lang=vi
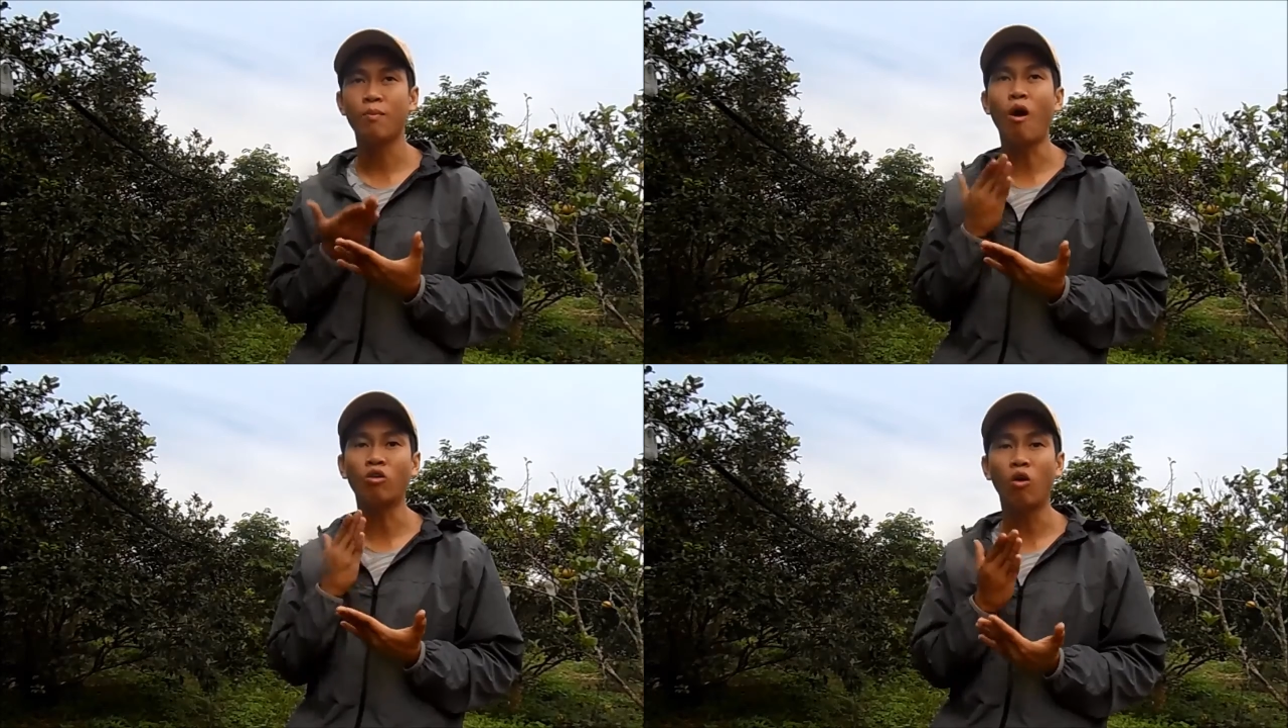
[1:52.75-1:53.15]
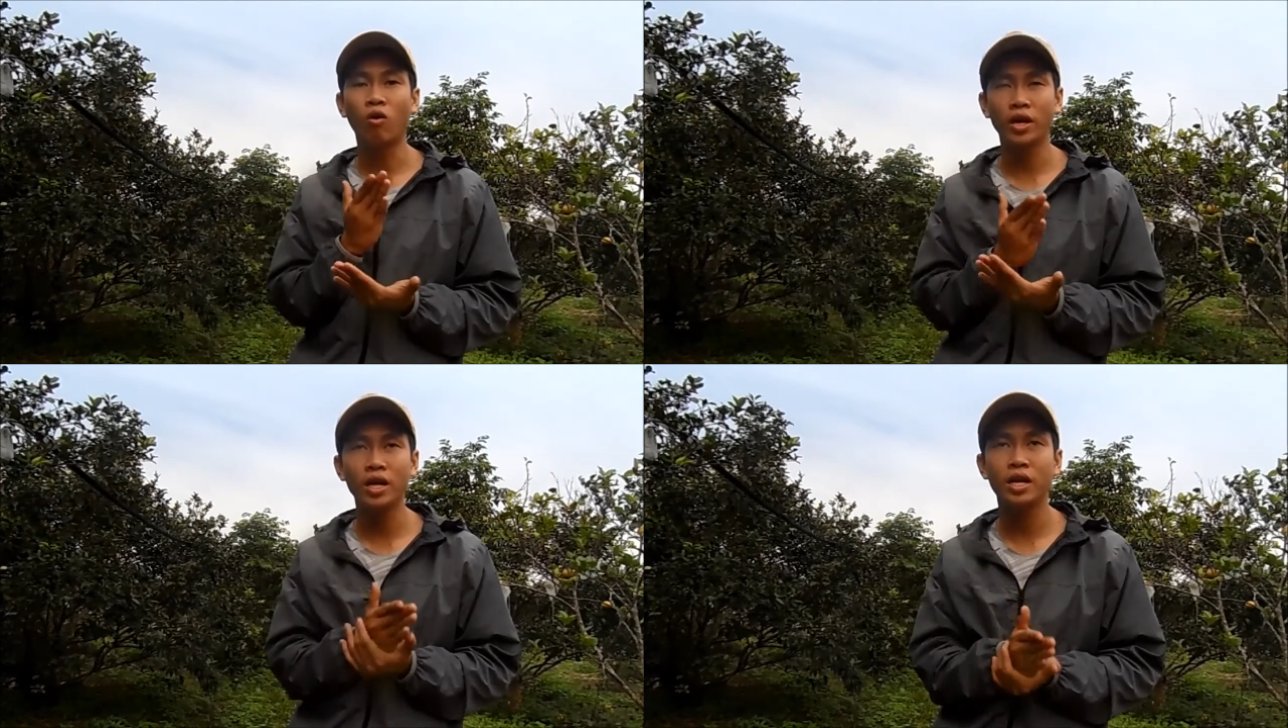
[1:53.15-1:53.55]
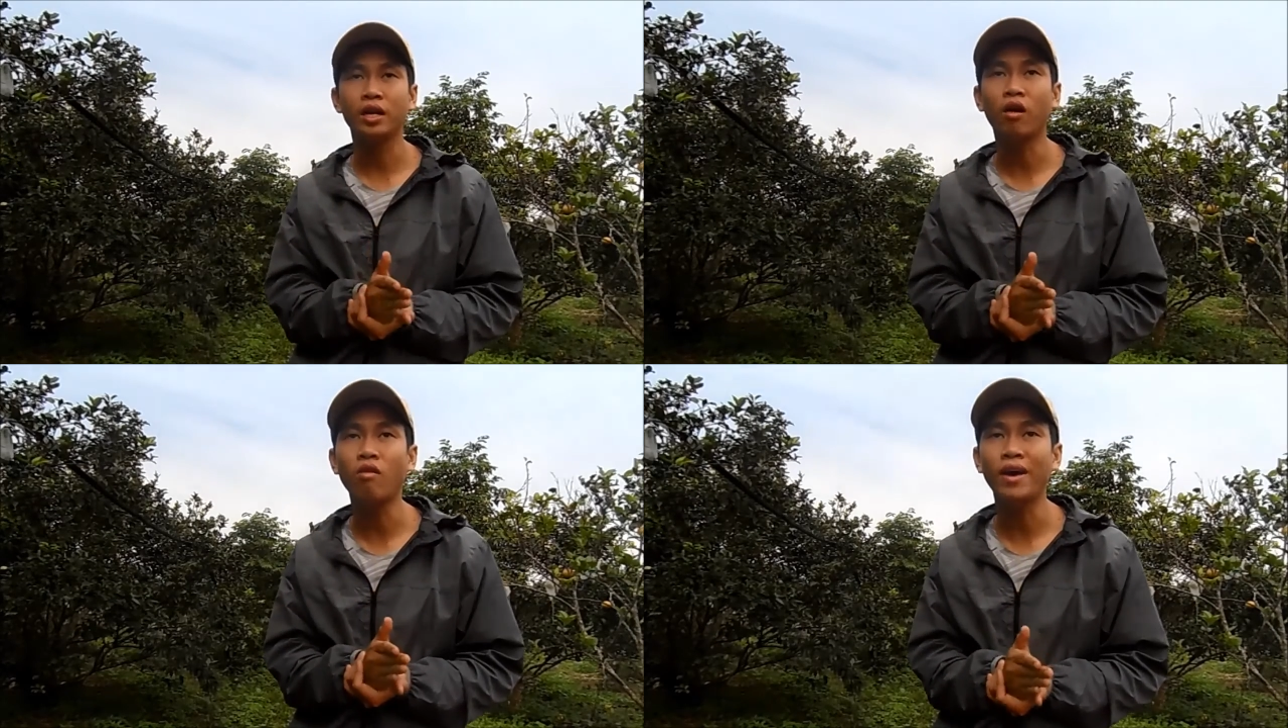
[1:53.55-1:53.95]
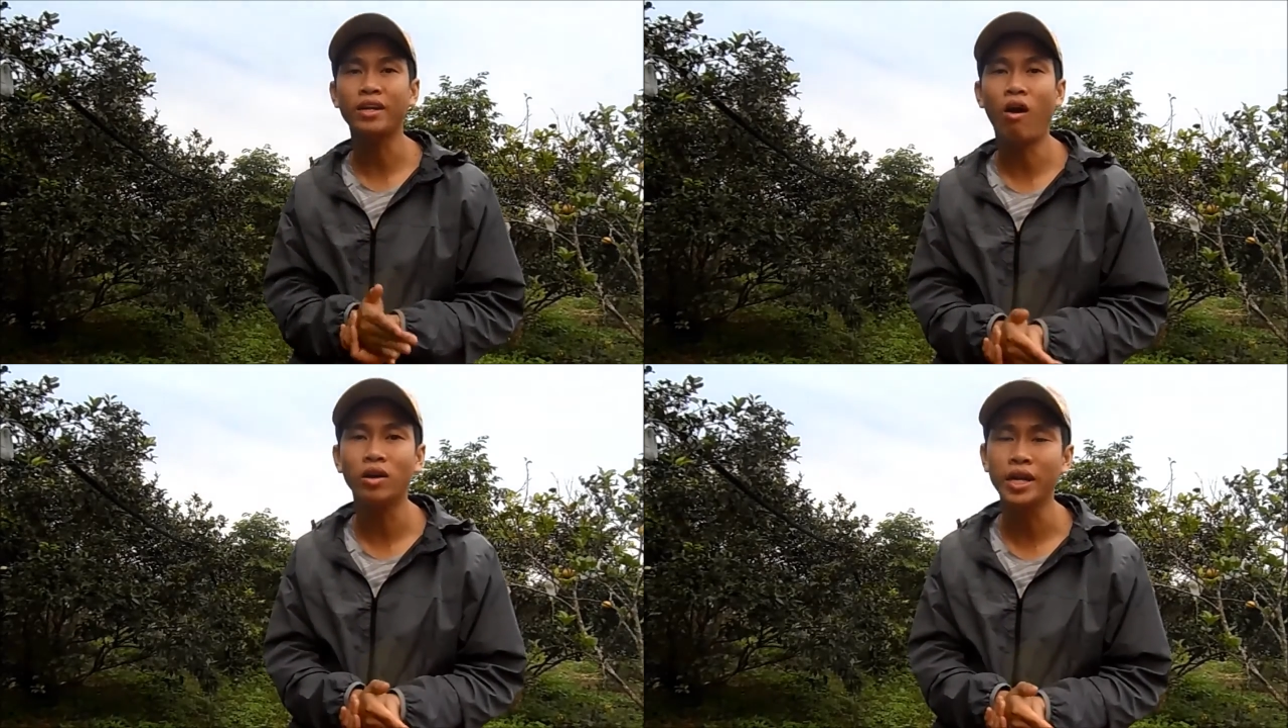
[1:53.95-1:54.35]
về boron ấy, thì nó có
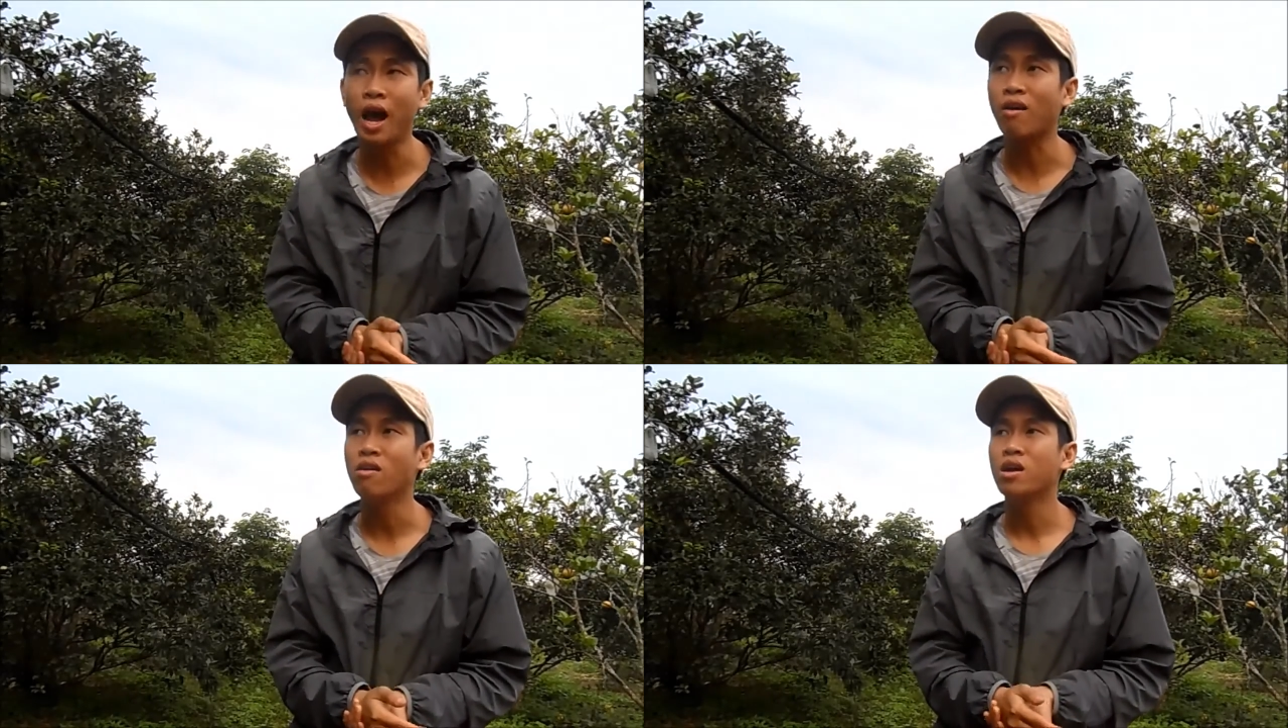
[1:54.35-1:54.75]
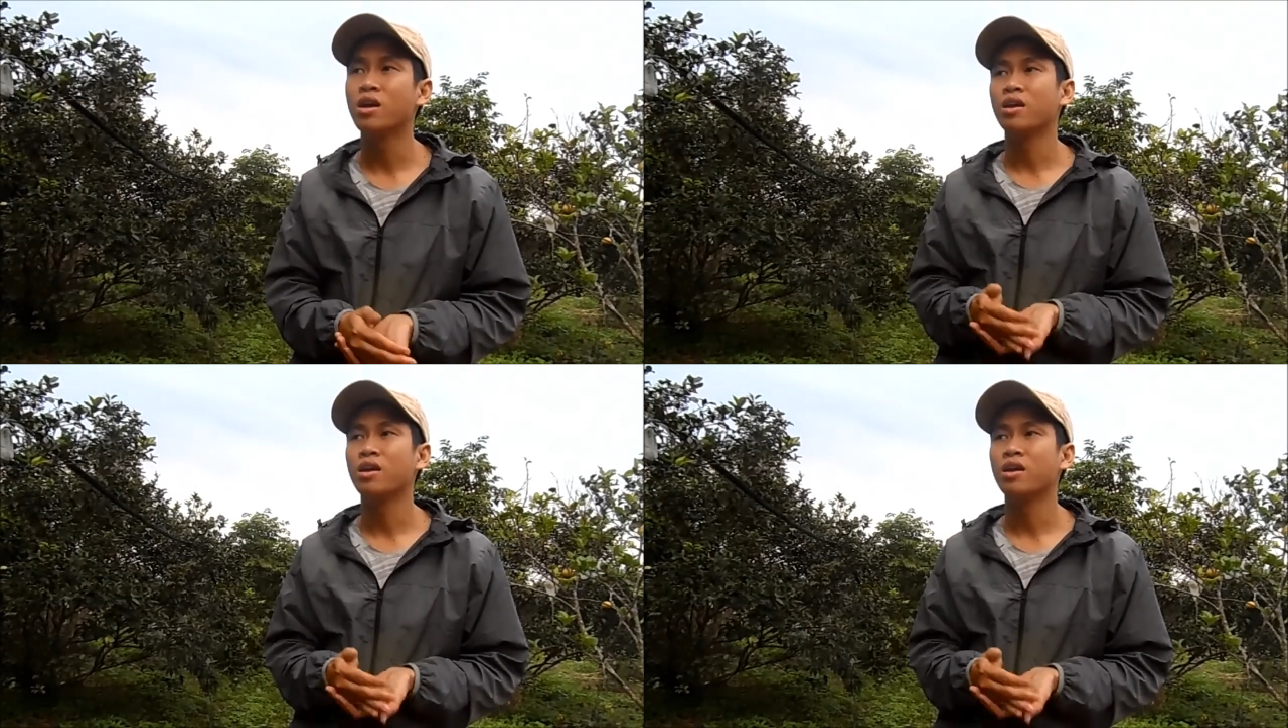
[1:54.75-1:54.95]
vai trò thế nào?